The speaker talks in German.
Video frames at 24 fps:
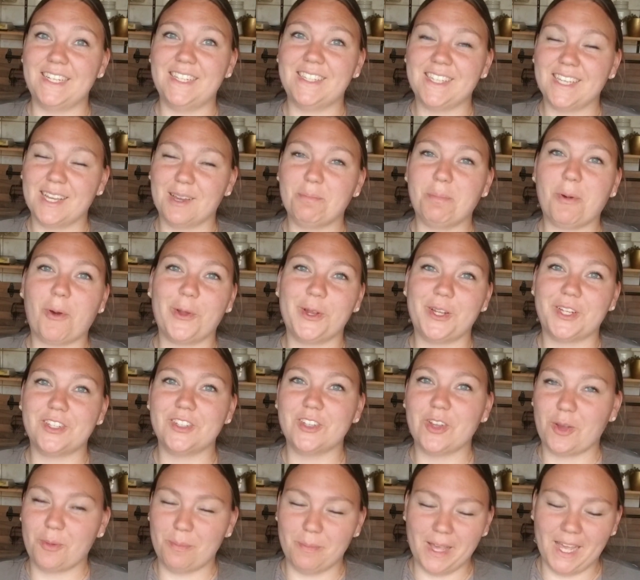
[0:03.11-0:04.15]
Ich habe heute
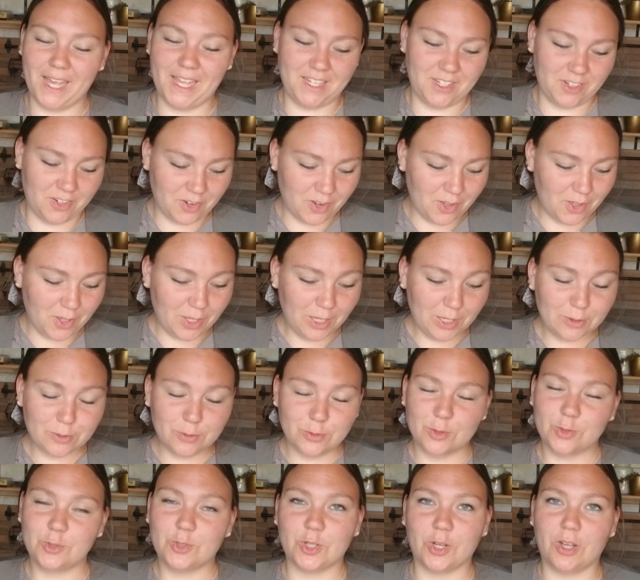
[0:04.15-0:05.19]
nochmal ein
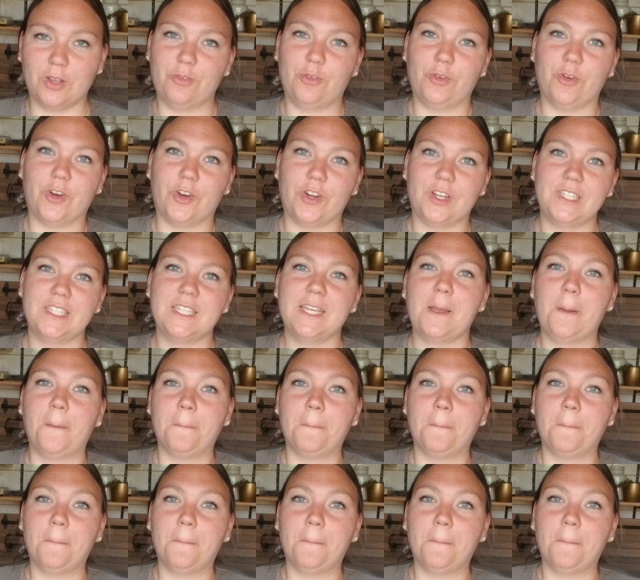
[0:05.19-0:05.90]
Food Haul für euch,